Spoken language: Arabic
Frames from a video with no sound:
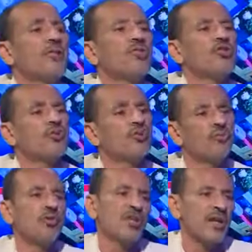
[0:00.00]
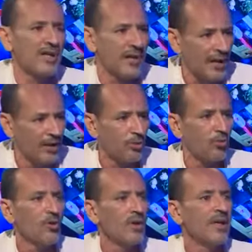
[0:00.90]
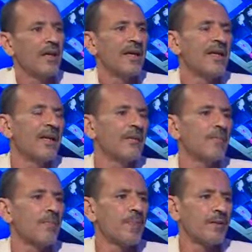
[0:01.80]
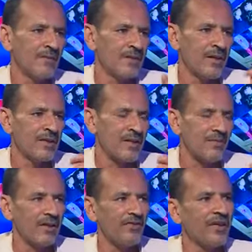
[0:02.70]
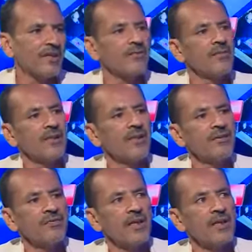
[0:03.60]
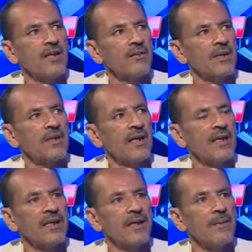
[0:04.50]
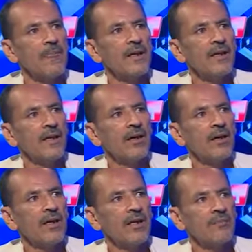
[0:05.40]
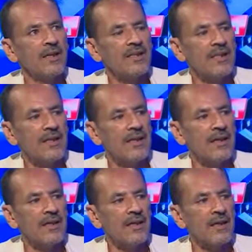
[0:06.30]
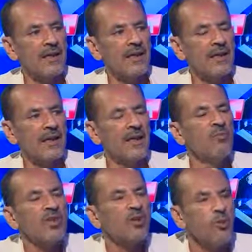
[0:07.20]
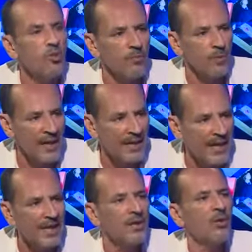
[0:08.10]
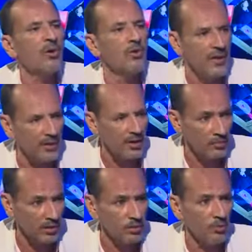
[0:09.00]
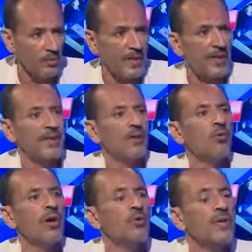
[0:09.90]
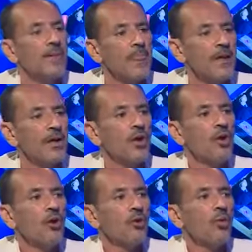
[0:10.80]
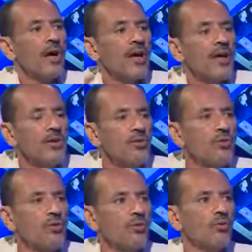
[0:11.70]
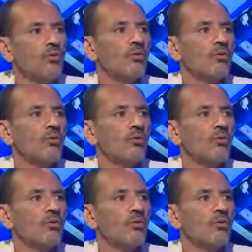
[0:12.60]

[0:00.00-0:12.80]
على المشكل ومش كيحلوا نعم سي تفضل سامحني فقدت معناتها فكره معناتها اخيره آه، معناتها المطلوب الان وهنا المطلوب الان وهنا وانه